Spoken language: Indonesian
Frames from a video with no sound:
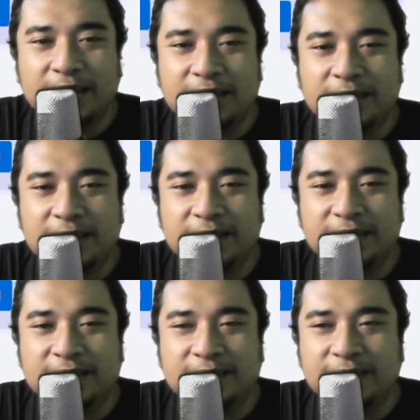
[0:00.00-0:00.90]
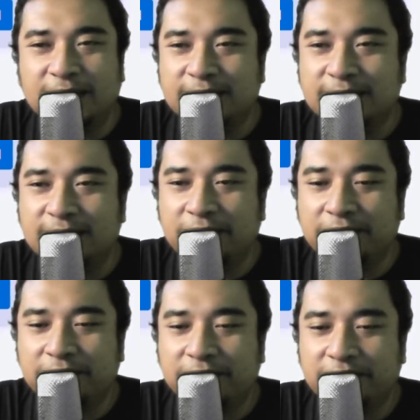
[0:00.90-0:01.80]
Oke, okay, kita
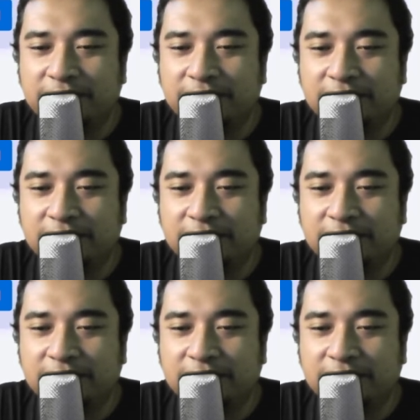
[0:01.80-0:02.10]
save